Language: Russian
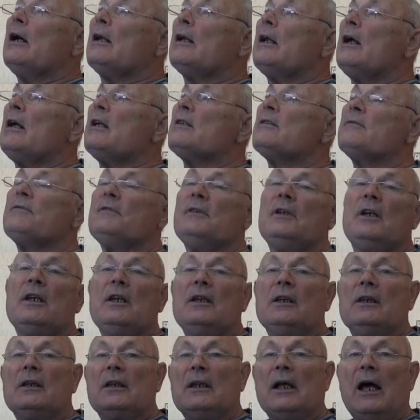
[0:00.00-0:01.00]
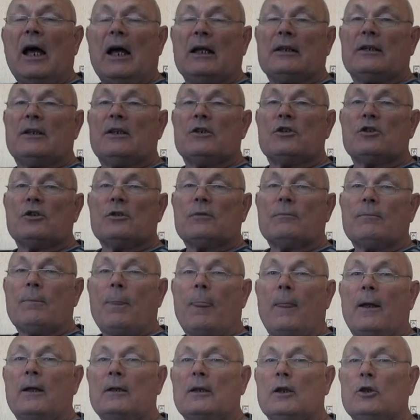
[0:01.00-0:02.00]
раз в день на ночь.
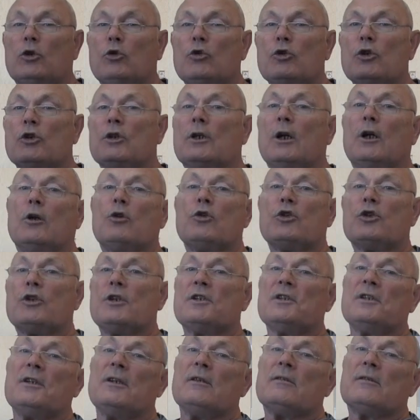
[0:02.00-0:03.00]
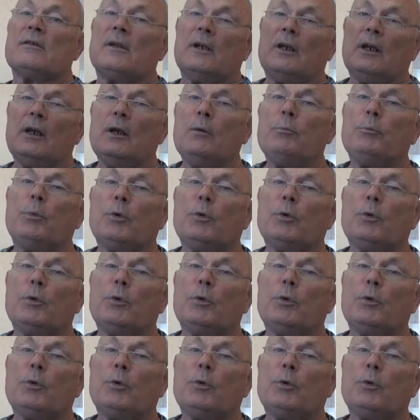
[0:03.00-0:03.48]
Это тоже хорошее средство и